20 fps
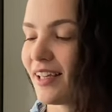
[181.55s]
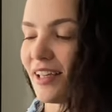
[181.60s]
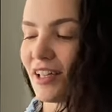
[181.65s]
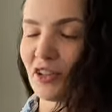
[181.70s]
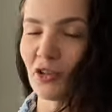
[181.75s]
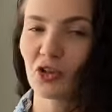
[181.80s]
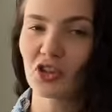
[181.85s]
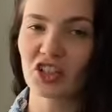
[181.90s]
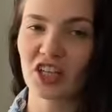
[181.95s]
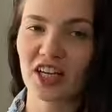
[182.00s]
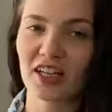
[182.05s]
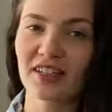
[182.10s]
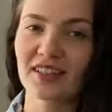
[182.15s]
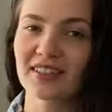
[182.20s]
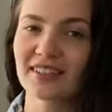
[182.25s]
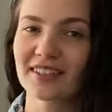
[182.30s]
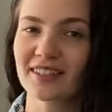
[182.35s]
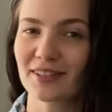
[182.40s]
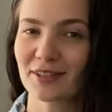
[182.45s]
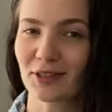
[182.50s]
но
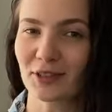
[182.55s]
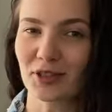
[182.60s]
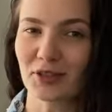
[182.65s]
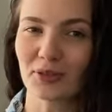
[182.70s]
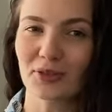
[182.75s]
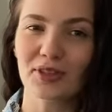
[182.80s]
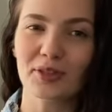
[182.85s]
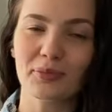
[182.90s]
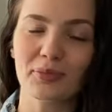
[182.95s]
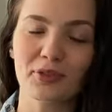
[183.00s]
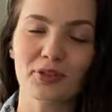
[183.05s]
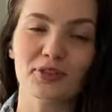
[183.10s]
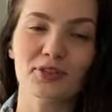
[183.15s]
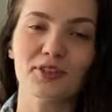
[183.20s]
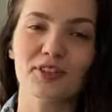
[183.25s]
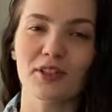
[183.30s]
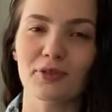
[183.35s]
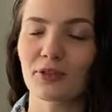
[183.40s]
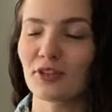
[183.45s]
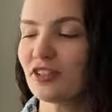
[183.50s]
чай с этой штукой
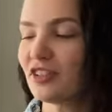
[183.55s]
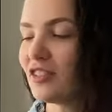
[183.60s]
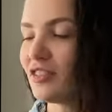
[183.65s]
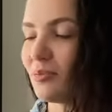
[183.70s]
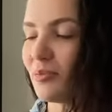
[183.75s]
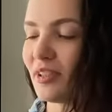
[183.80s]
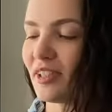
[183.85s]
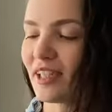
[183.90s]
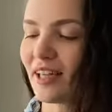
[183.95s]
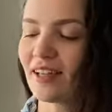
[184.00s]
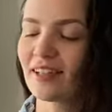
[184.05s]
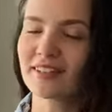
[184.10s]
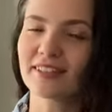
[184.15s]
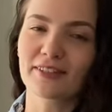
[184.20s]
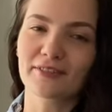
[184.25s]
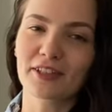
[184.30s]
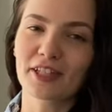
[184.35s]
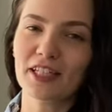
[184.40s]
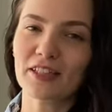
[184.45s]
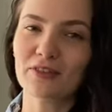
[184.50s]
пьет с удовольствием, я
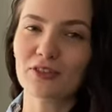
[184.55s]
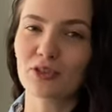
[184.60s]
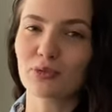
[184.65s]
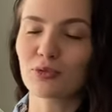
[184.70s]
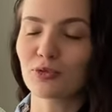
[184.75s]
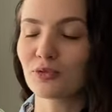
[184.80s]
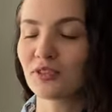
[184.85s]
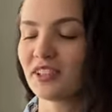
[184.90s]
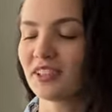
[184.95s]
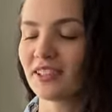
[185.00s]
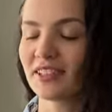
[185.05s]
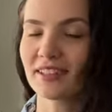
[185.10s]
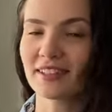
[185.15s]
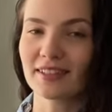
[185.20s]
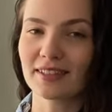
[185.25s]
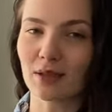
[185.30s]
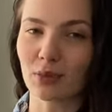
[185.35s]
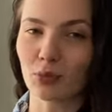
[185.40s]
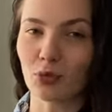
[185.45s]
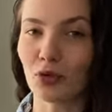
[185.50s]
завариваю ему
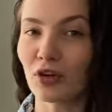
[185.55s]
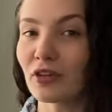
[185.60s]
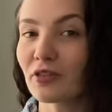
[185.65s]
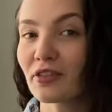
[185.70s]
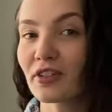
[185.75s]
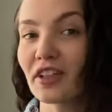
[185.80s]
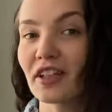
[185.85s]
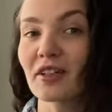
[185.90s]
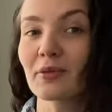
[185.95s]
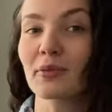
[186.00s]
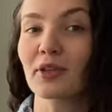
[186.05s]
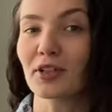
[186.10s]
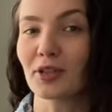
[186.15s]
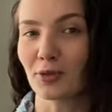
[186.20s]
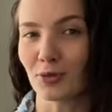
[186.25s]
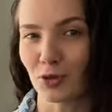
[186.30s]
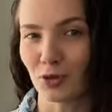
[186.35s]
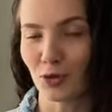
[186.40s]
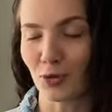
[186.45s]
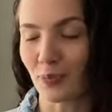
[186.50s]
всегда с собой в
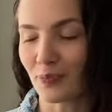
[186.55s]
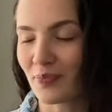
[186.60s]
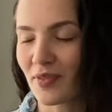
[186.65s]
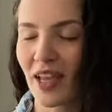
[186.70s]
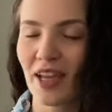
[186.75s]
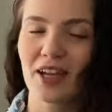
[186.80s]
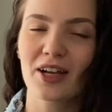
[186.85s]
термокружку.